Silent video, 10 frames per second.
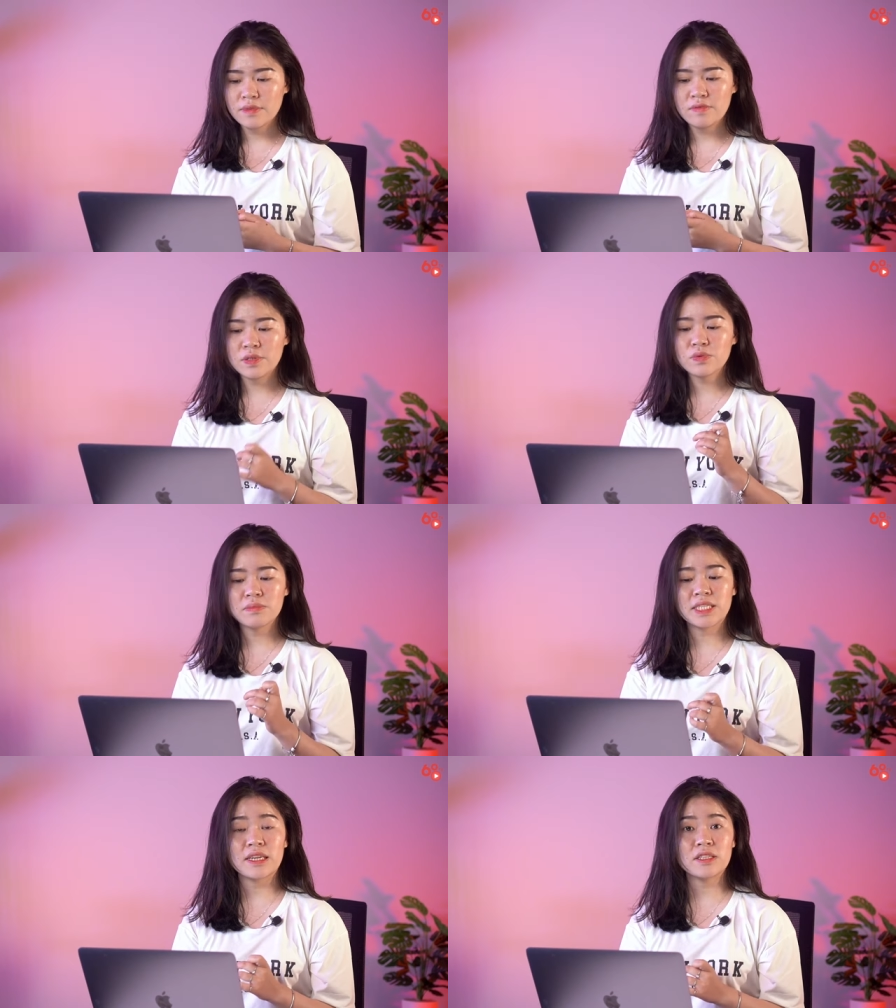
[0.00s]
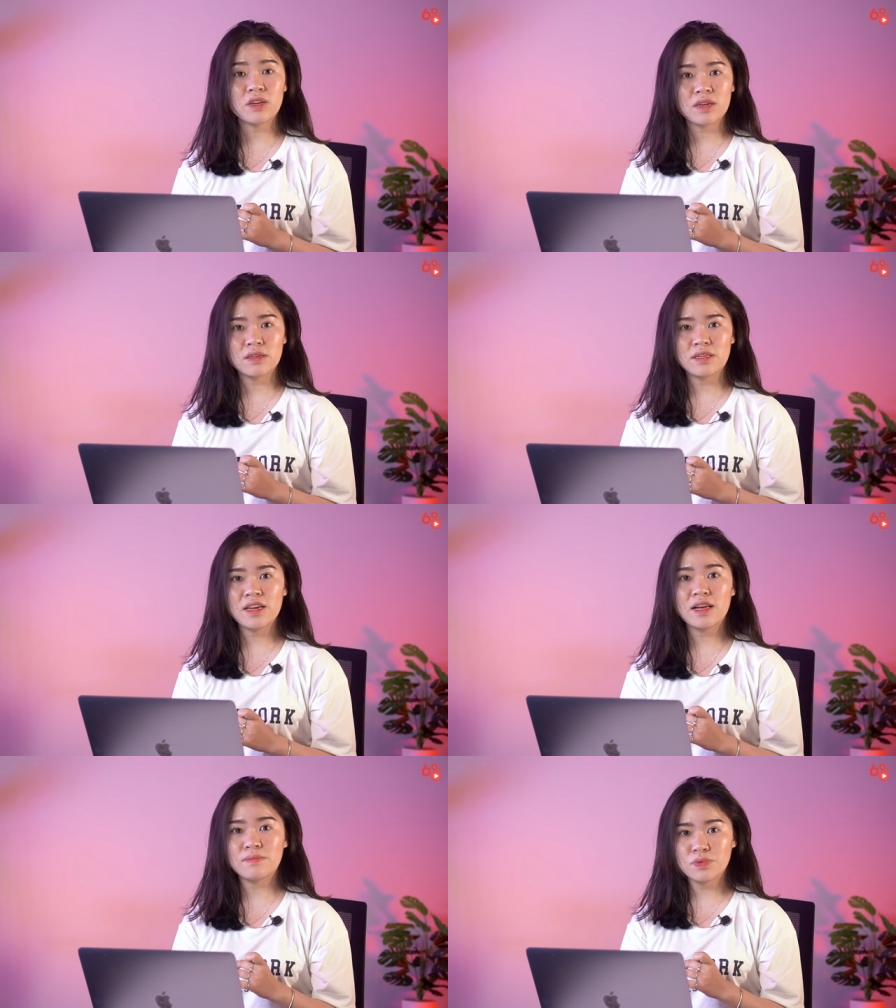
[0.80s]
Ví dụ mình sẽ chọn ở
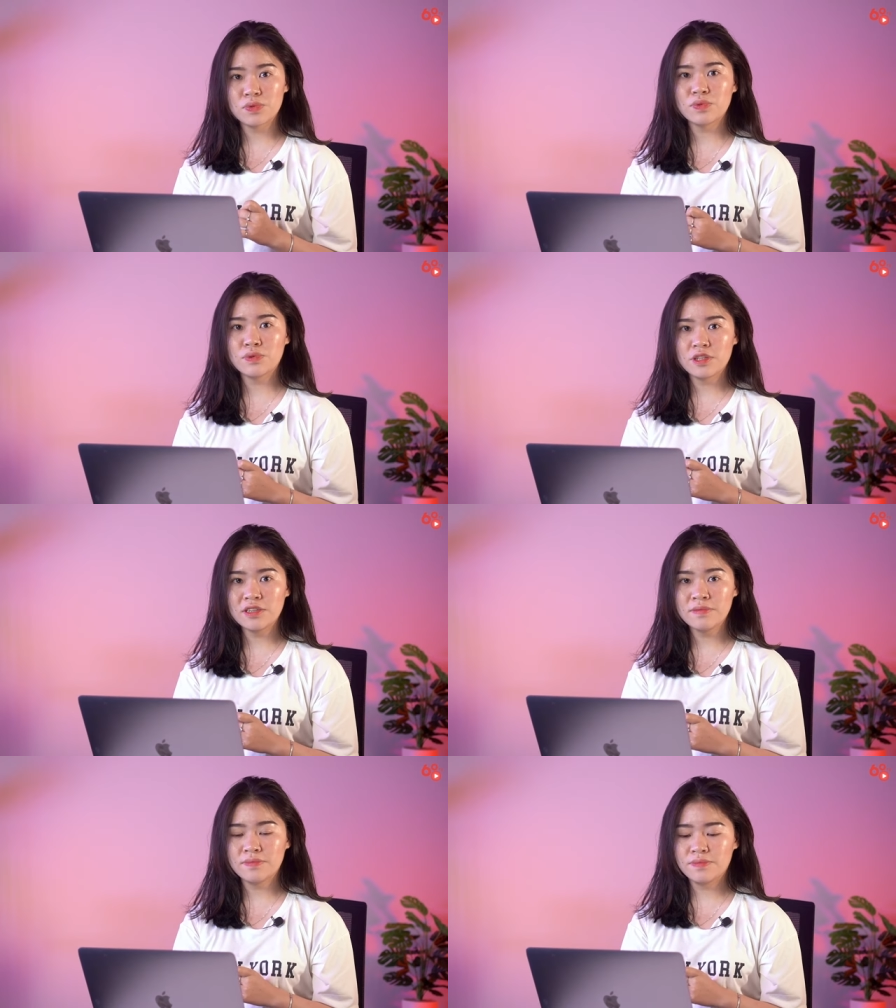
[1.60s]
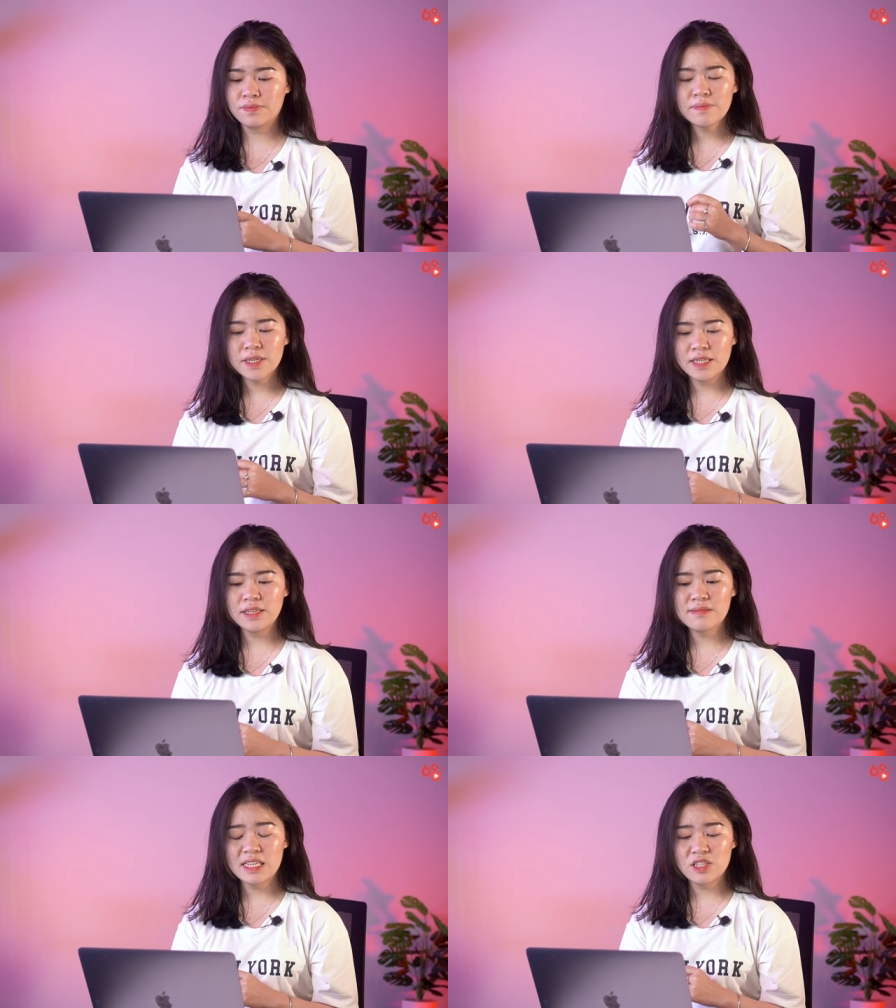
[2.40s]
đây là một SOL nhé. Tiếp đấy
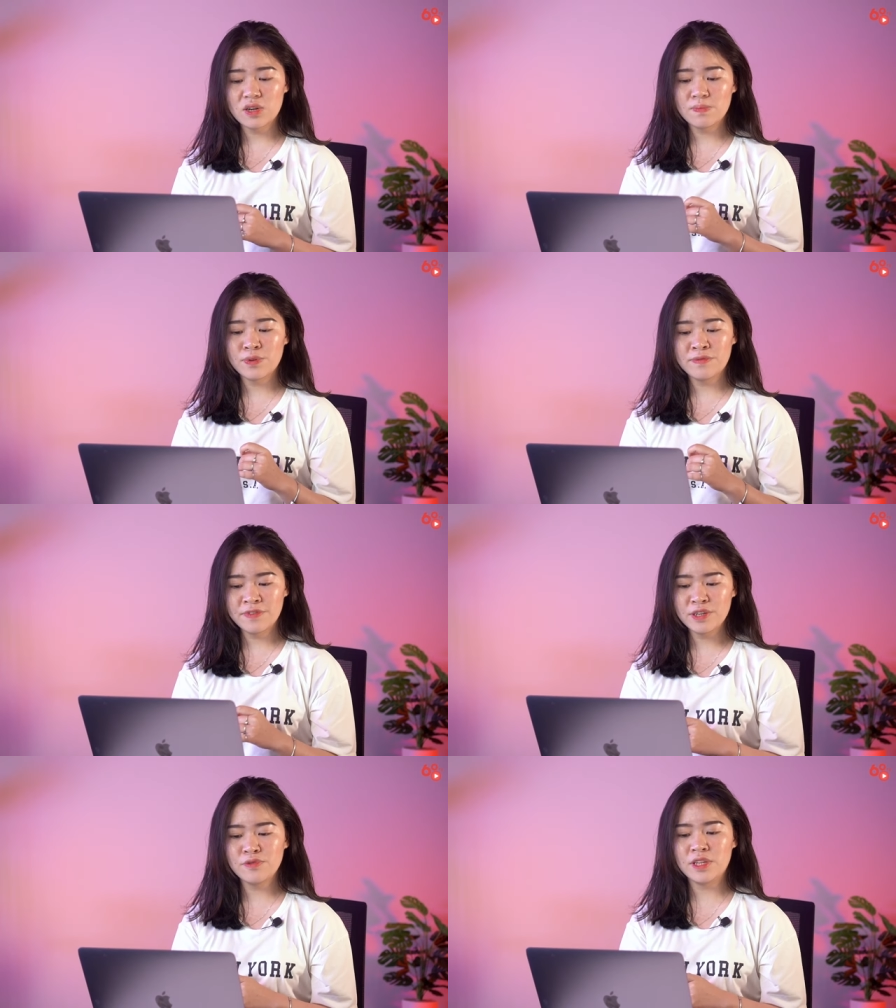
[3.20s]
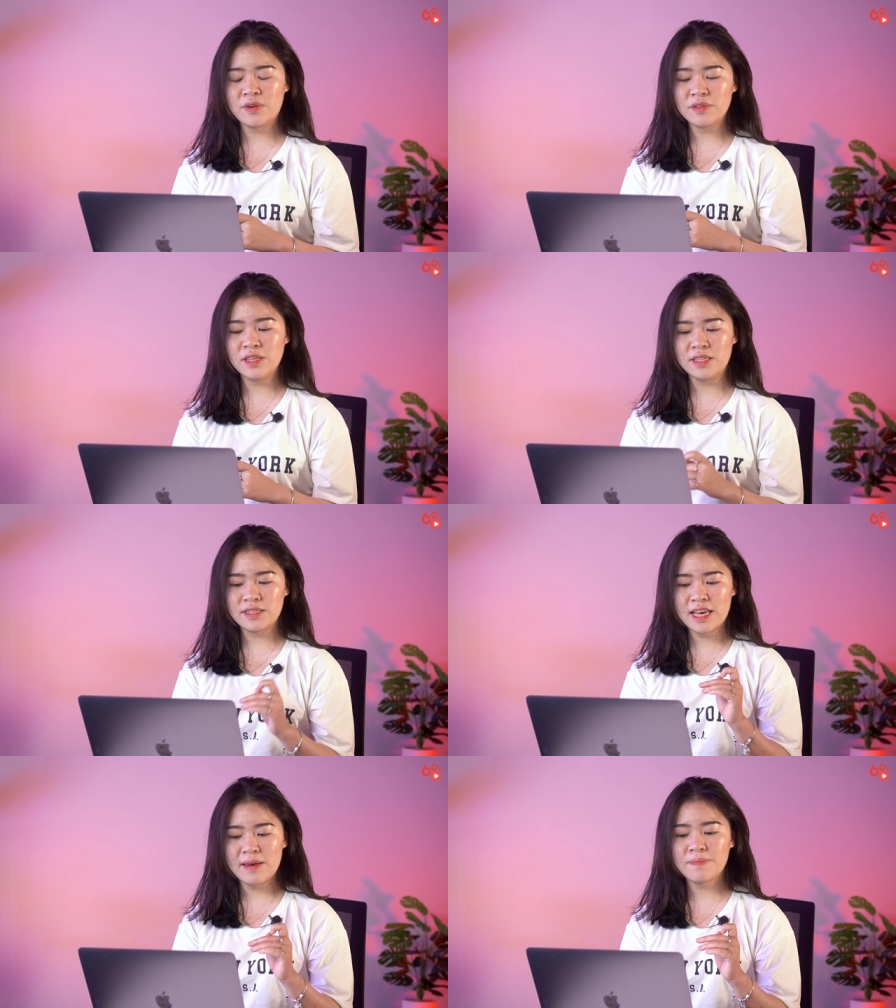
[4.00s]
thì bạn chọn preview để có thể
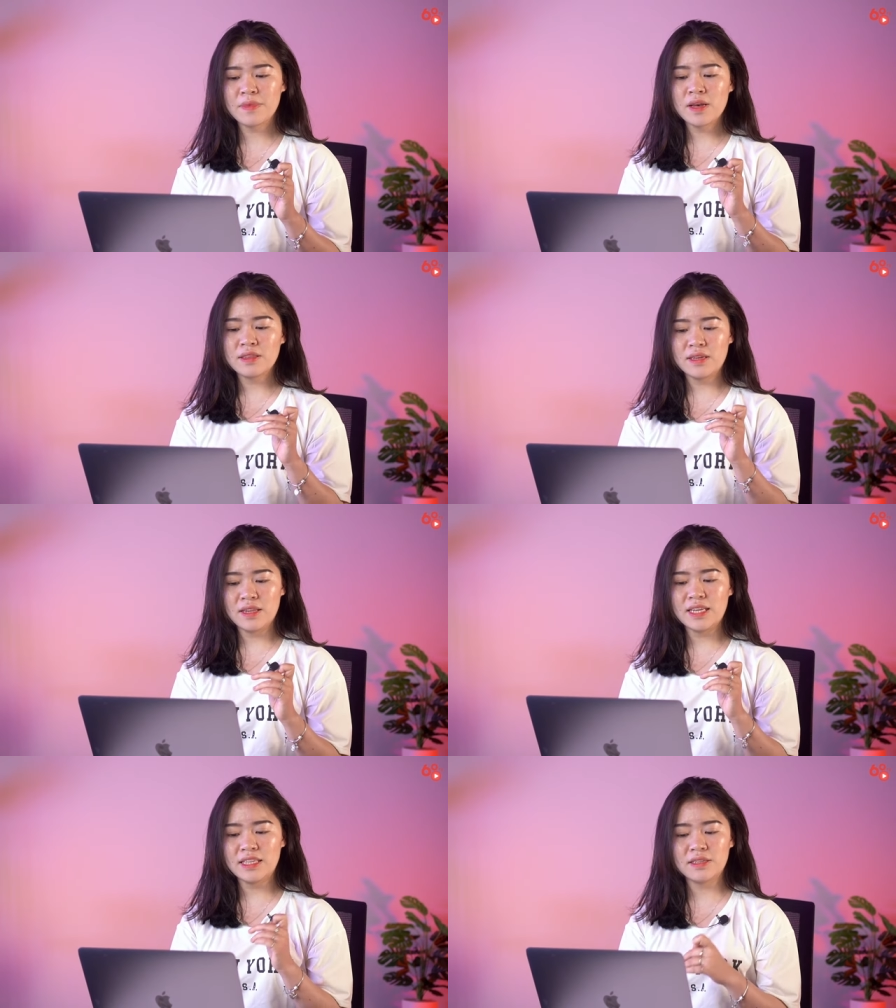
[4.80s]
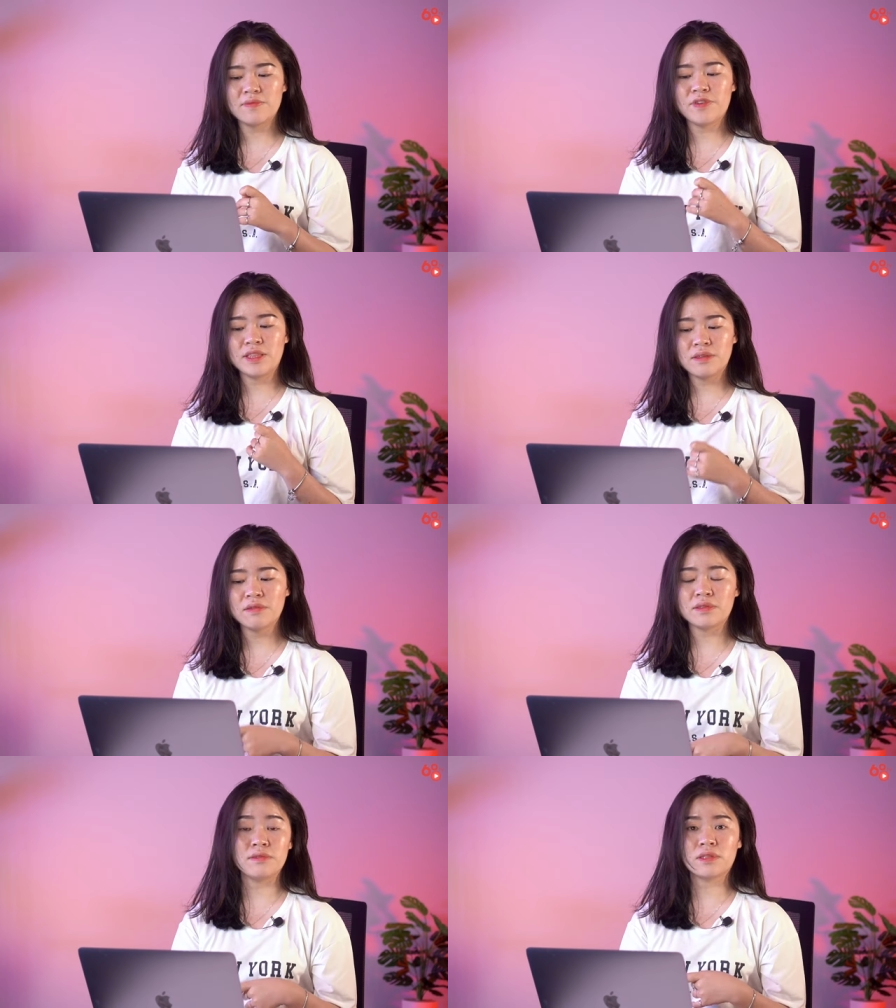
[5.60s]
xem tỷ lệ nhận phần
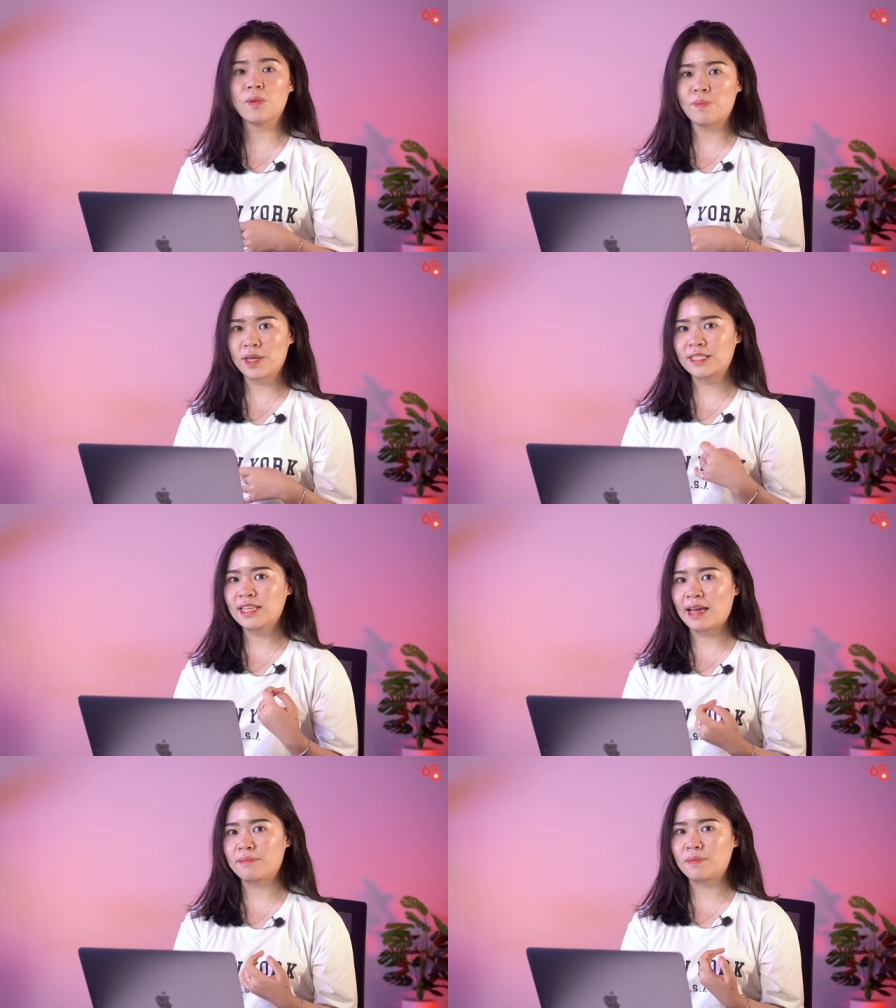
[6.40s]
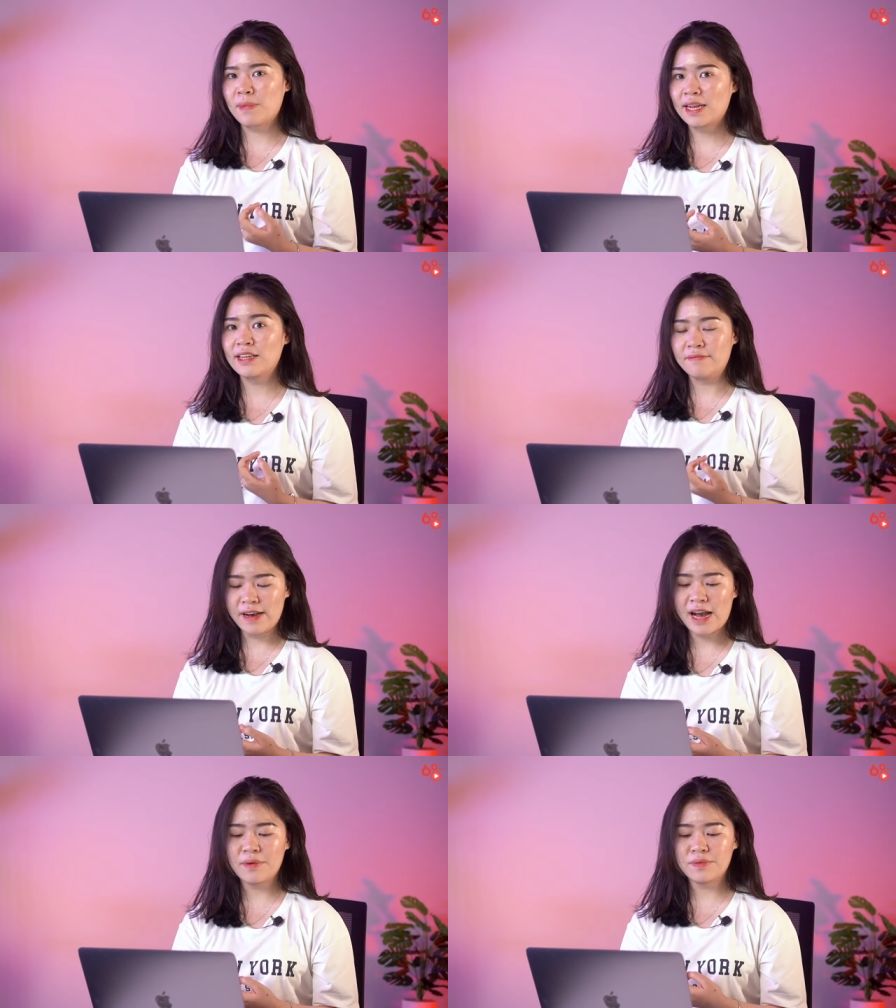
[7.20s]
thưởng từ tổng tài sản mà bạn để
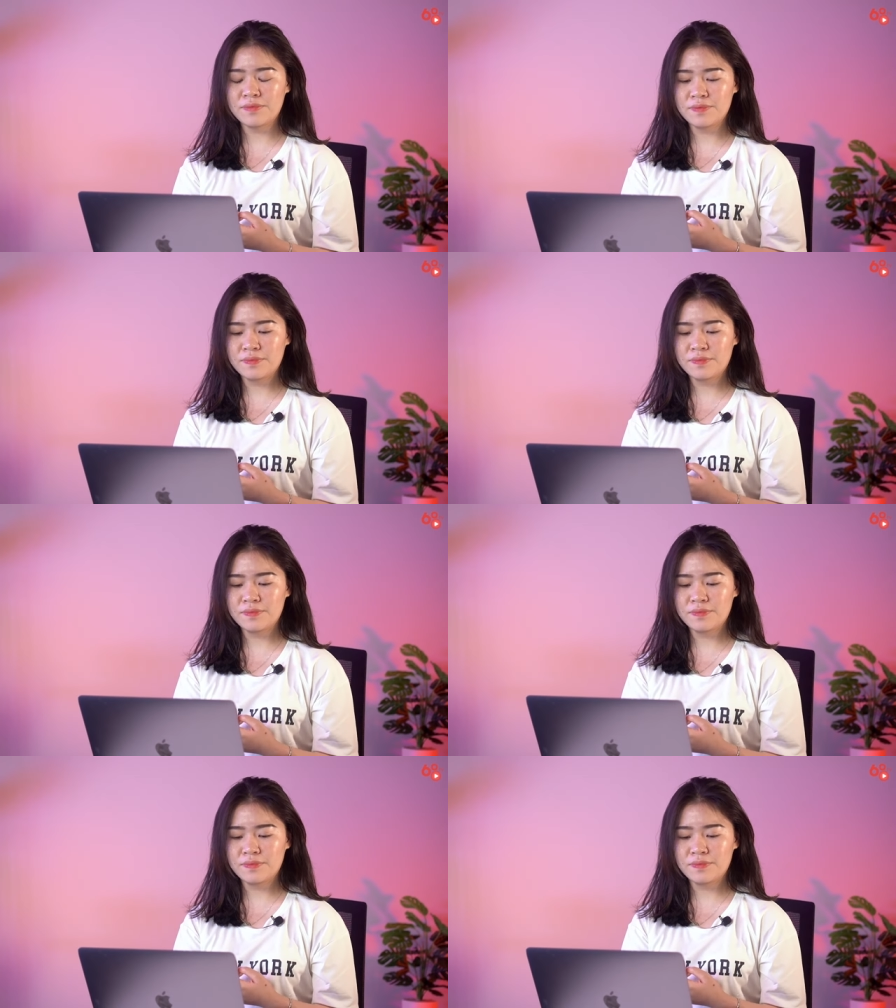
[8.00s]
vào.